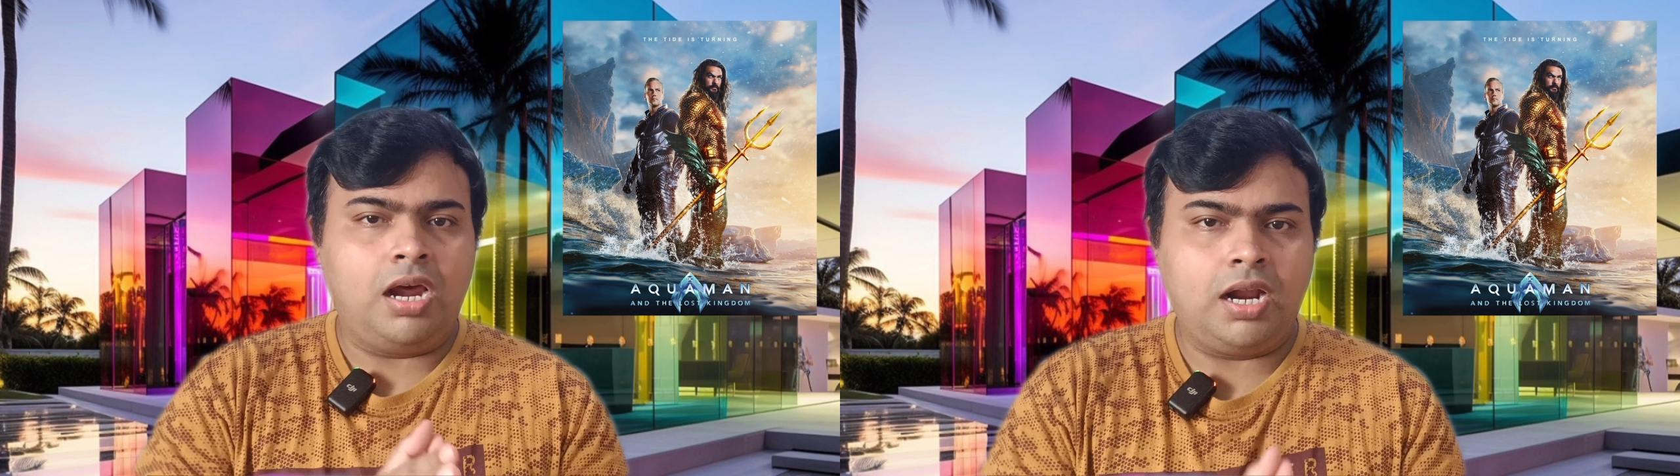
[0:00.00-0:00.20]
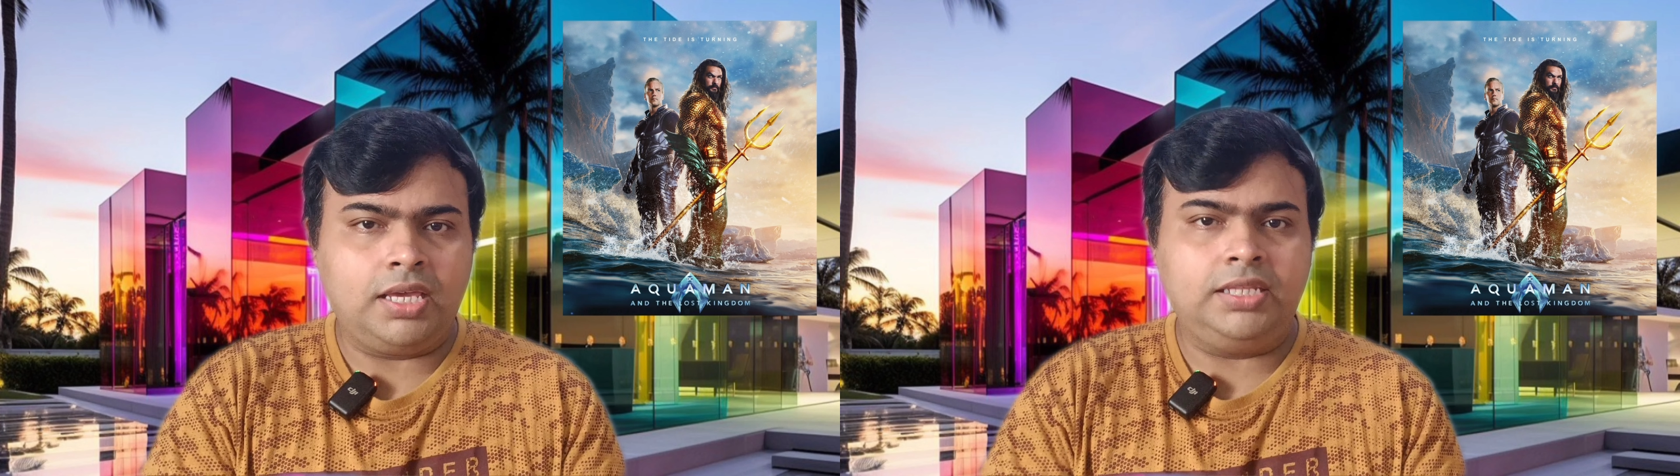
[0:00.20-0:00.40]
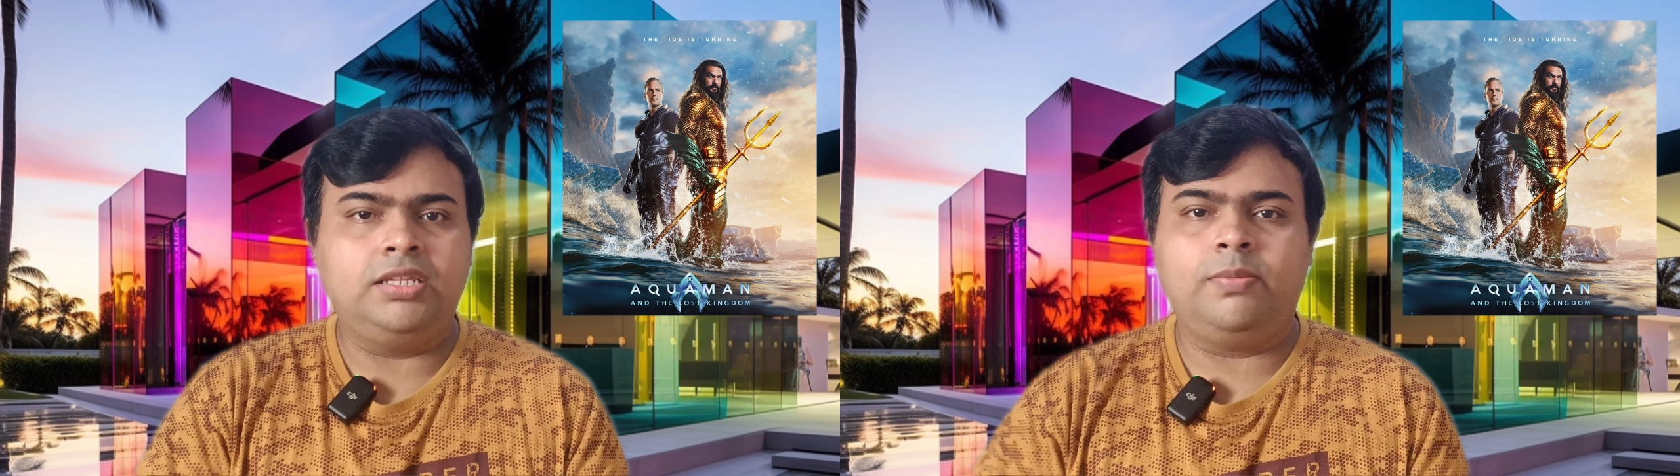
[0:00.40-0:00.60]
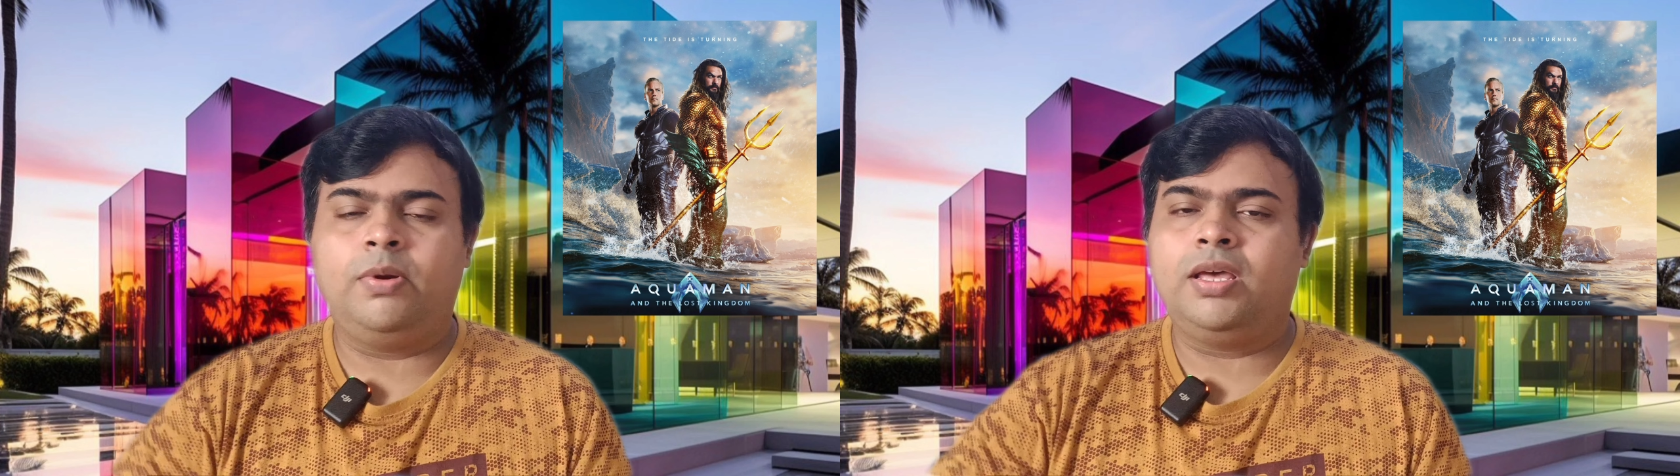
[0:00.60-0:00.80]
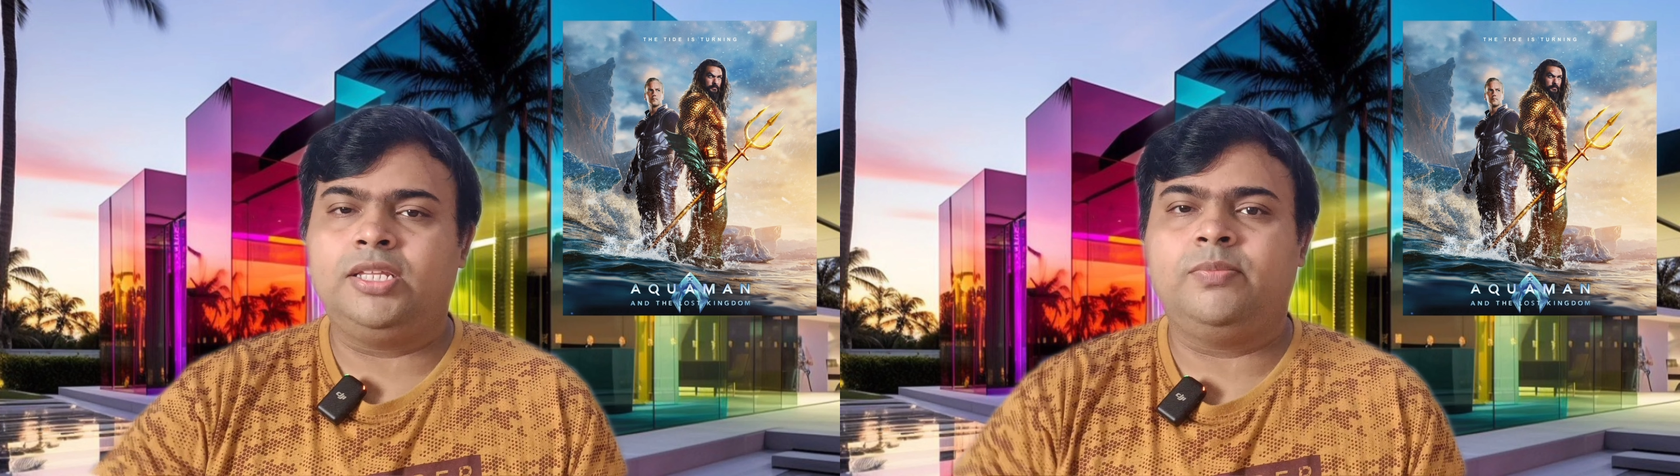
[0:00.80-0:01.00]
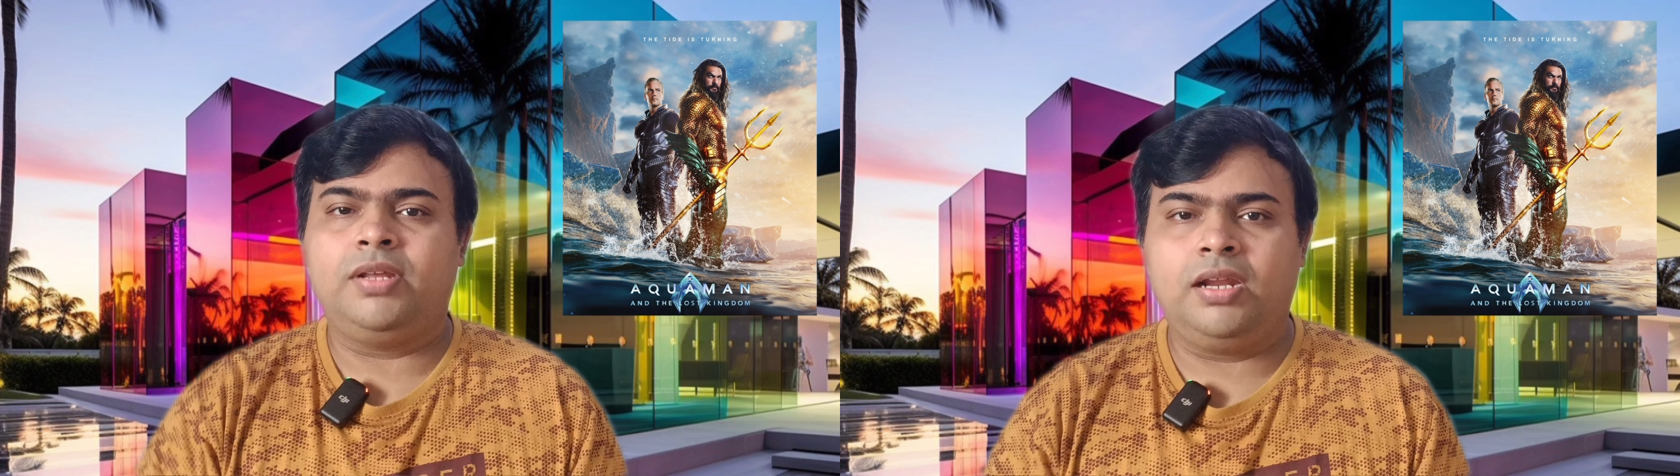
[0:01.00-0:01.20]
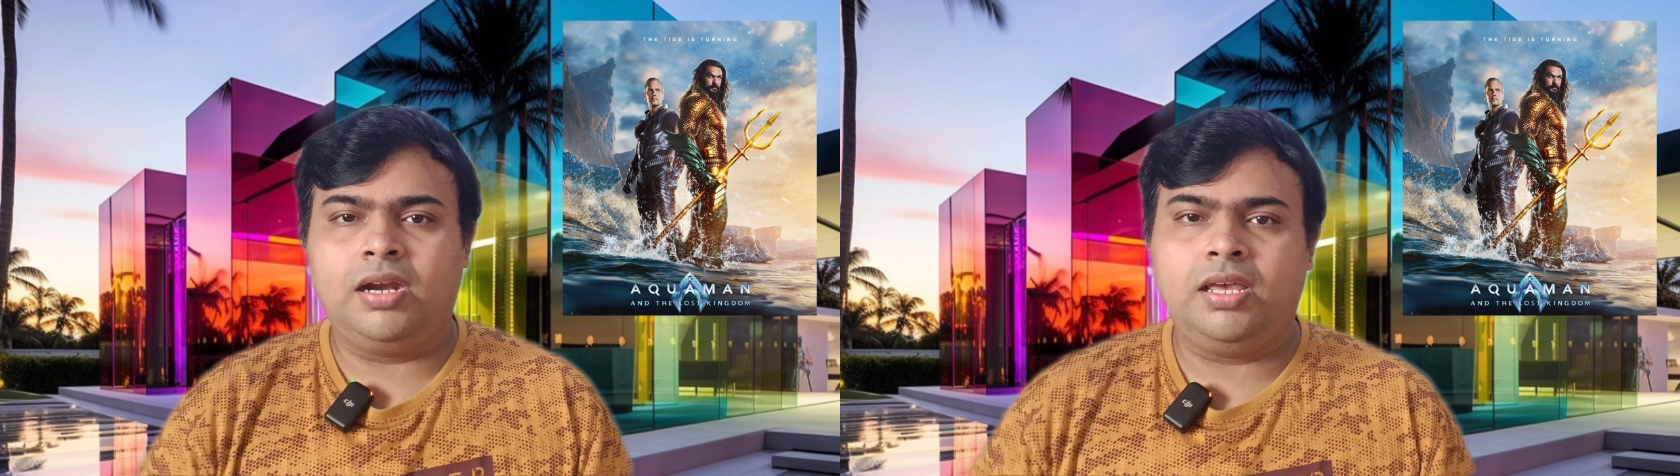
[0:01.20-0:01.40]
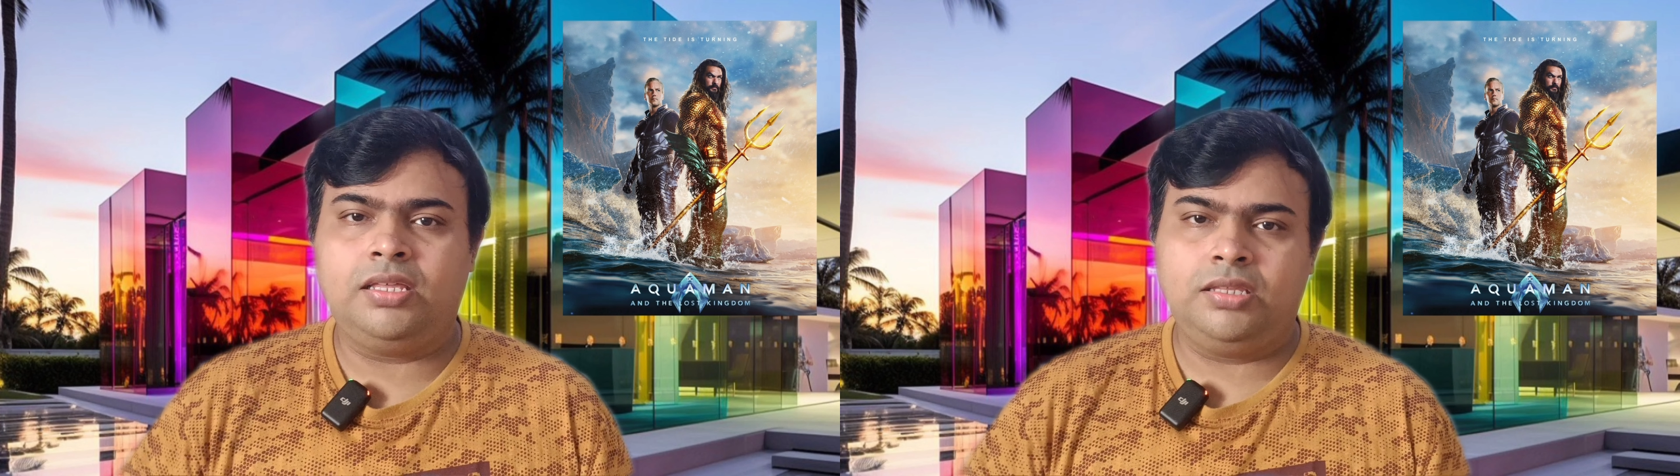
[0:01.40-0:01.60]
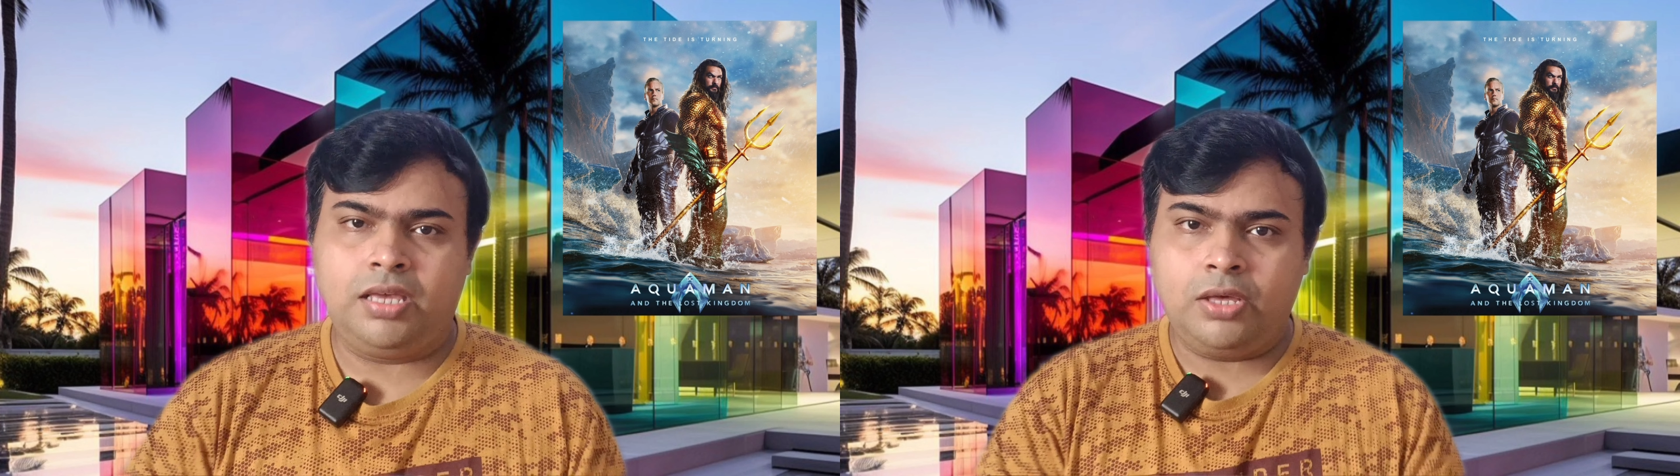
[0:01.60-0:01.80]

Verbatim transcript: ஆனால் இந்த படம் அந்த மாதிரி கிடையாது